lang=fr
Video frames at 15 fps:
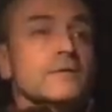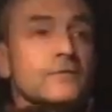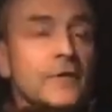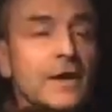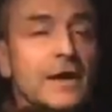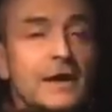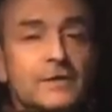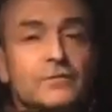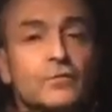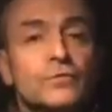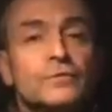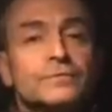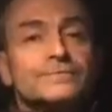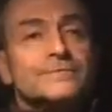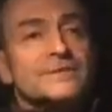Voilà,
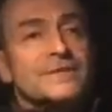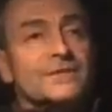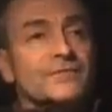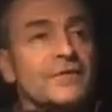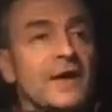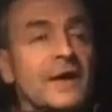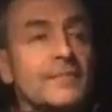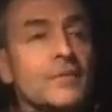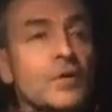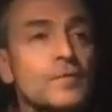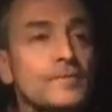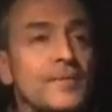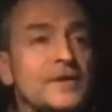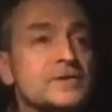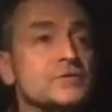donc c'est vraiment
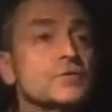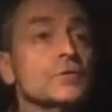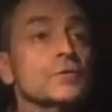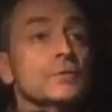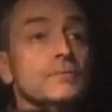parce que